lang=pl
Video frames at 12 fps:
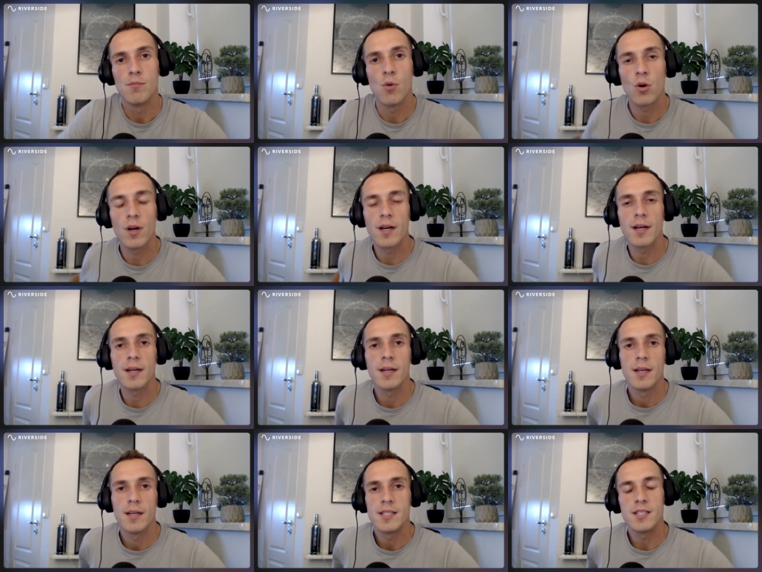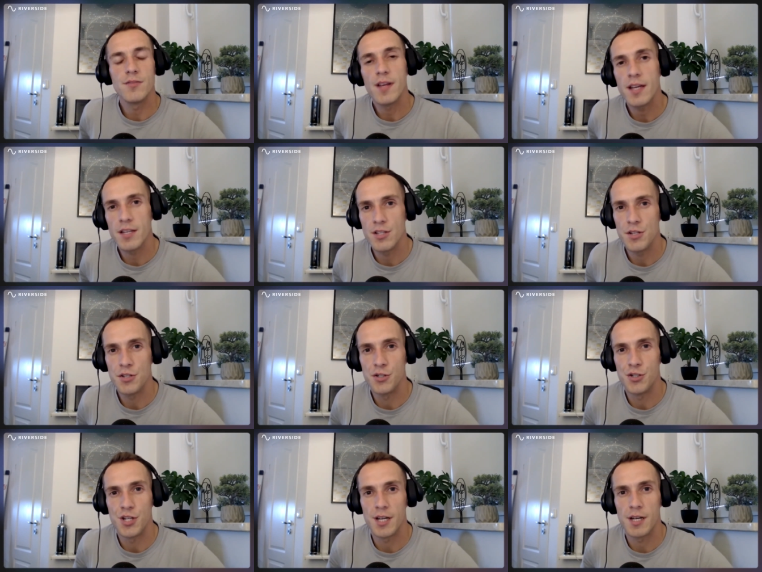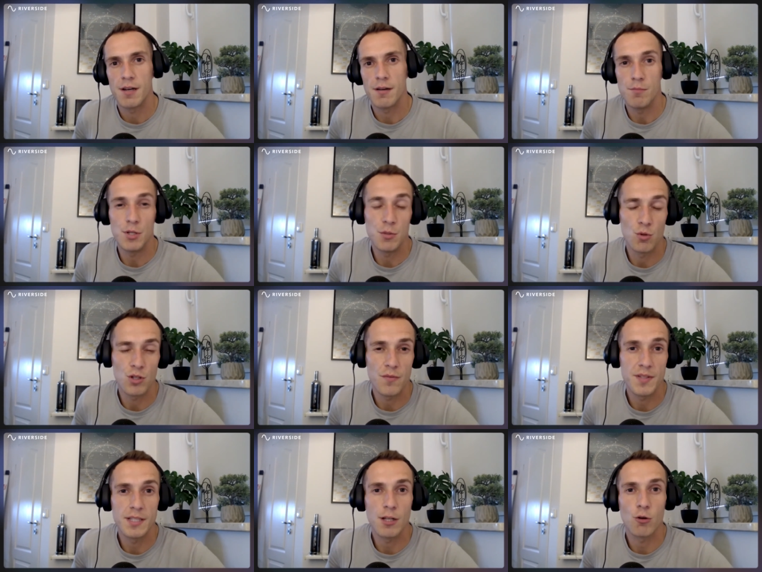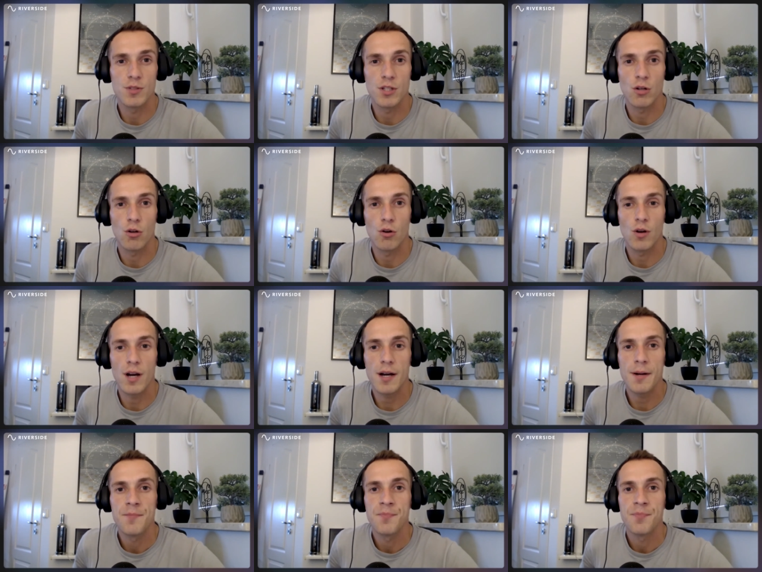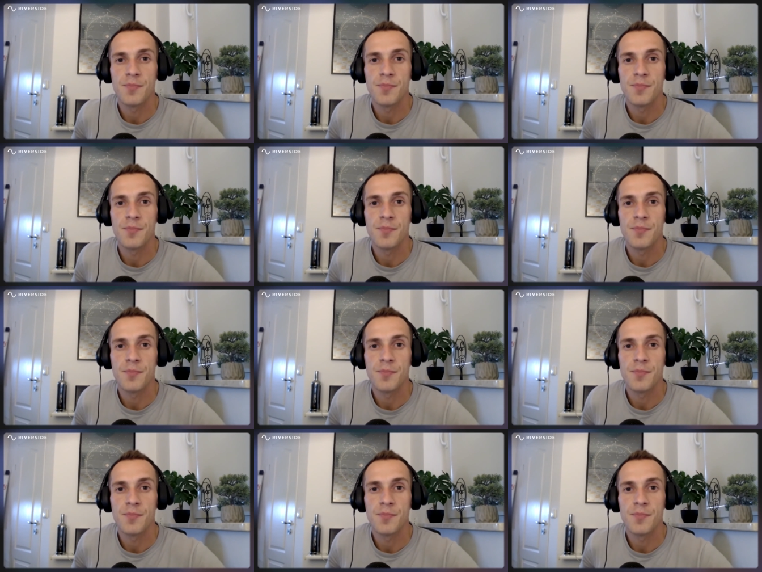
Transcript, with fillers: mogę stwierdzić, że być może wizyta u psychologa